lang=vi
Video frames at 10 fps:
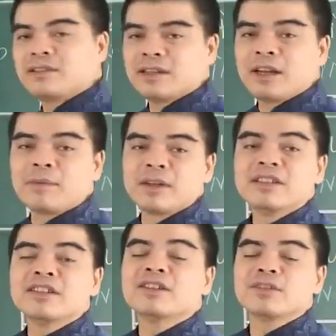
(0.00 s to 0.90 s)
gặp cái
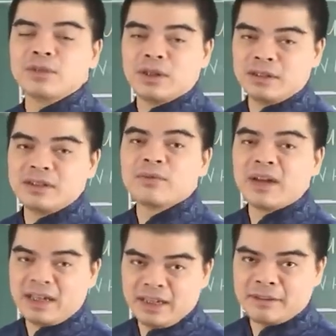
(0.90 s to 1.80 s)
những người tuổi tương
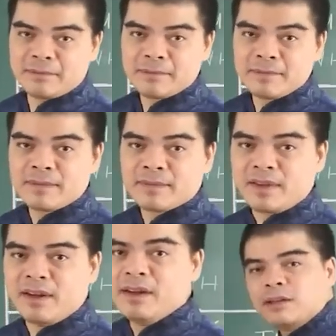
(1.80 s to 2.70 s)
phá này.
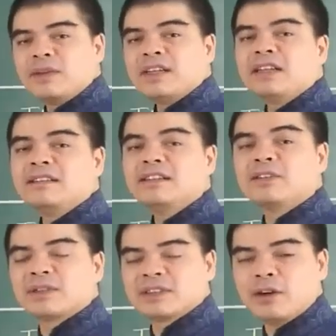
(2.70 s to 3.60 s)
Đó. Vậy nên những
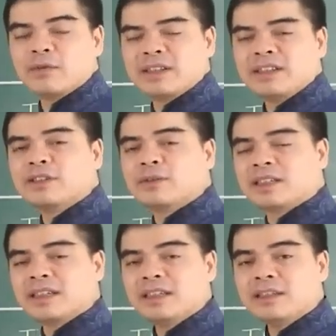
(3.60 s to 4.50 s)
người tuổi dậu và những người tuổi
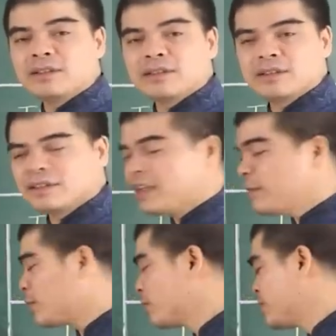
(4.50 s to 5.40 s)
tý rơi
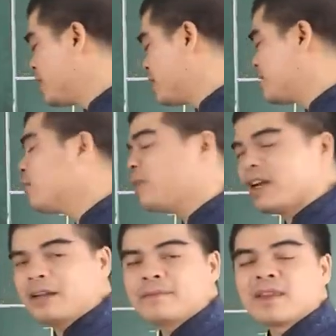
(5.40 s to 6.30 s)
vào cục diện là tương
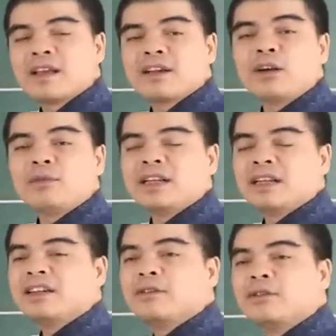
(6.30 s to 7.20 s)
phá, không nên
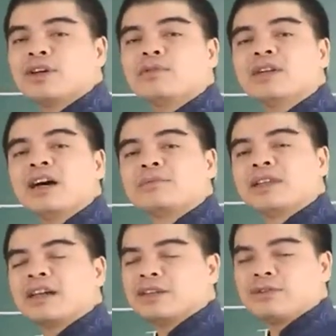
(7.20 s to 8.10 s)
lấy nhau cũng không nên hợp
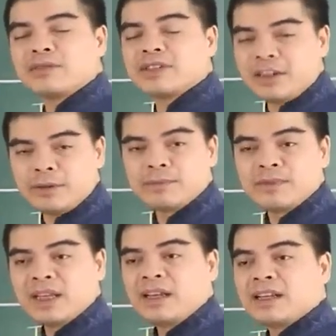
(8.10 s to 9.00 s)
tác kinh doanh với nhau.
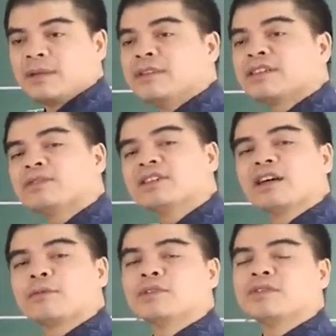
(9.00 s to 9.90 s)
Nếu mà trong trường
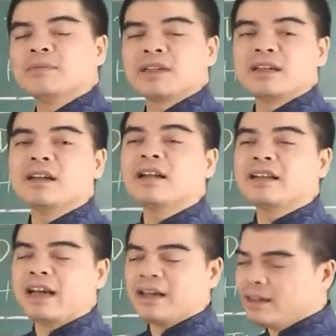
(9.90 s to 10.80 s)
hợp quý vị mà đỡ
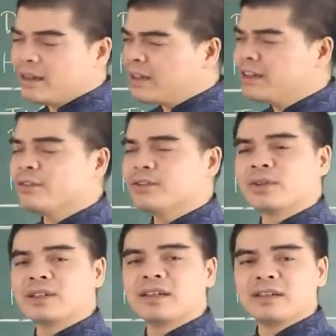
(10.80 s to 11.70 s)
đã lỡ lấy nhau
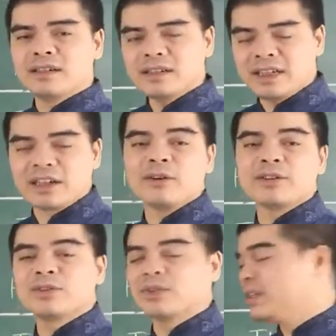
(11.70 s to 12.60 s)
rồi, đã lỡ đẻ
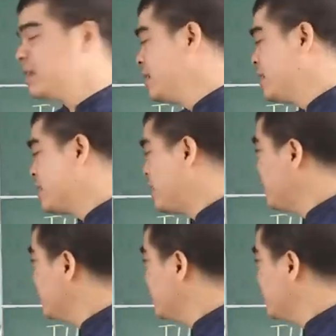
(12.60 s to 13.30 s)
con rồi, đã